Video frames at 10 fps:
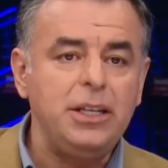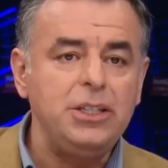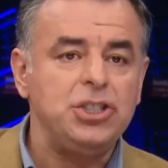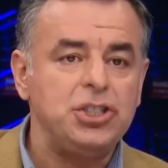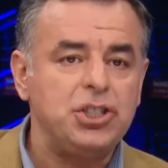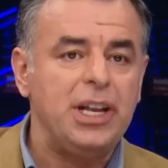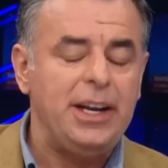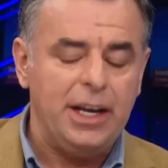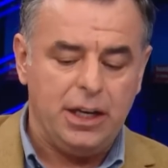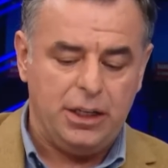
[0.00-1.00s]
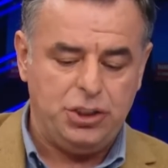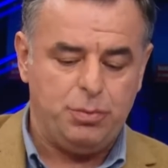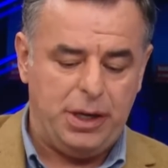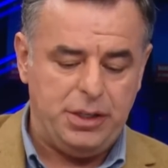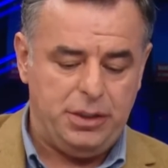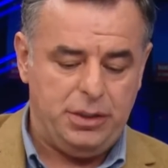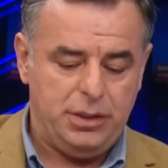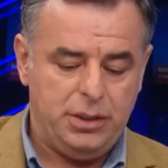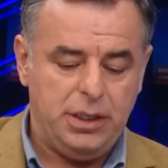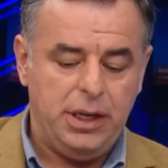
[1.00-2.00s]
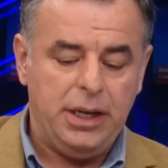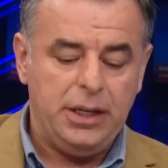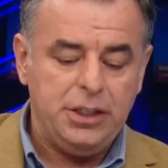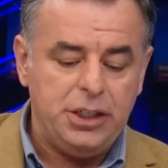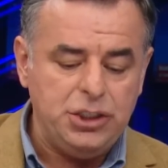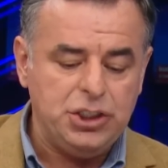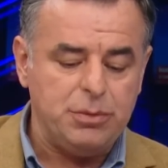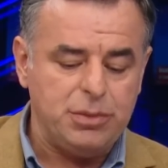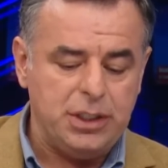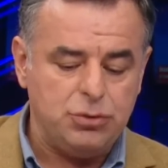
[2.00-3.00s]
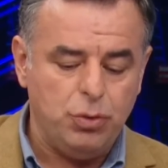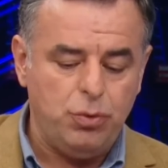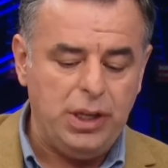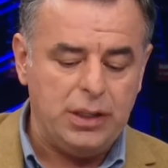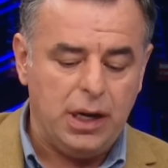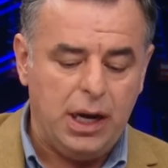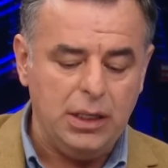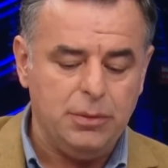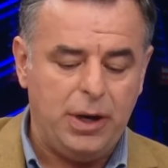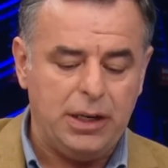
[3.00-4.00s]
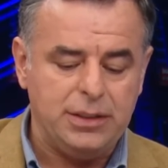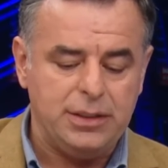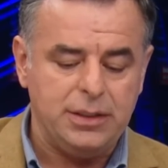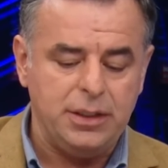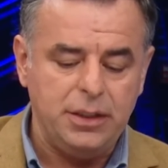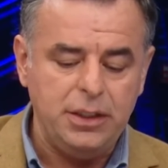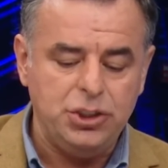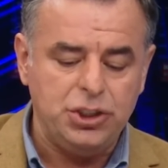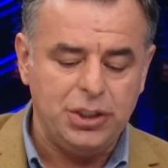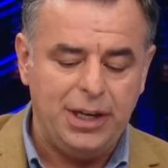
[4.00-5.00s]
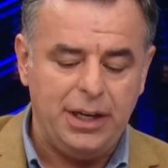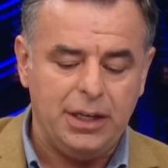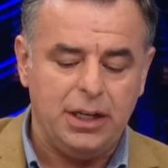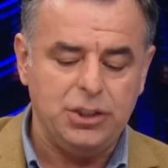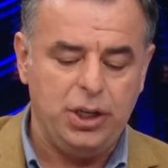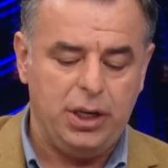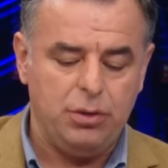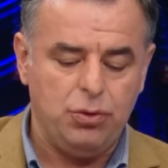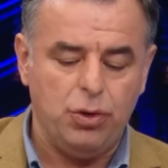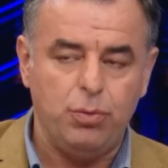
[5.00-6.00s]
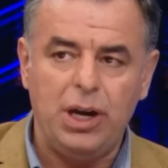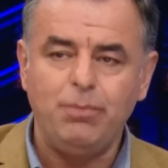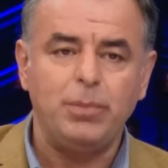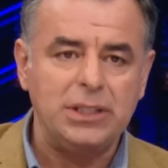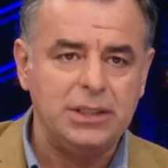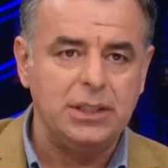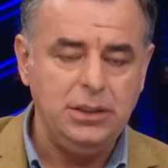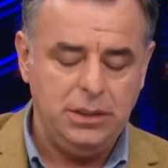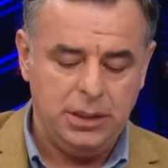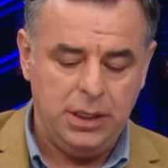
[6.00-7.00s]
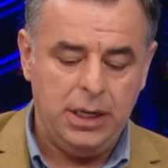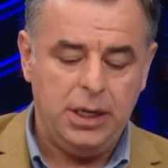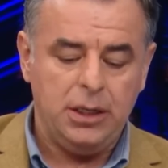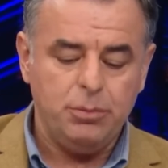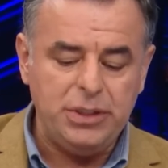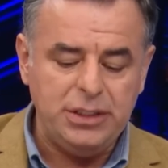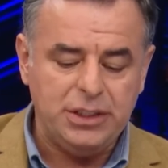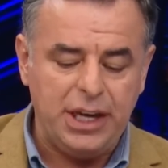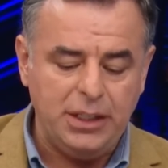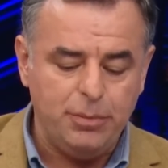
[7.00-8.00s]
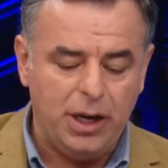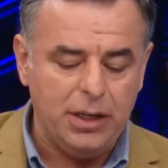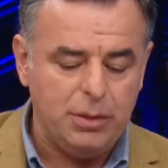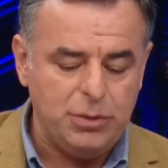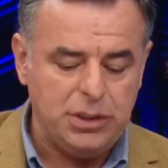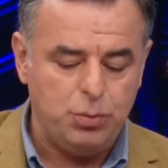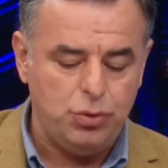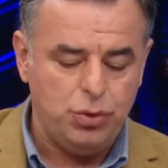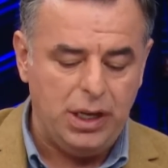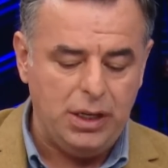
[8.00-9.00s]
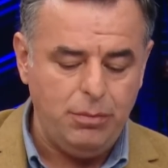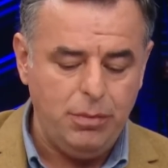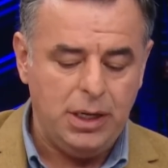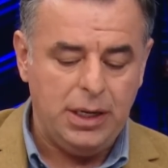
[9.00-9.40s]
iç işlerine karışmayın. Hiç kimse Cumhuriyet Halk Partisi'nin iç işlerine karışarak yorum yapmasın. Biz kendi partimizi büyütelim.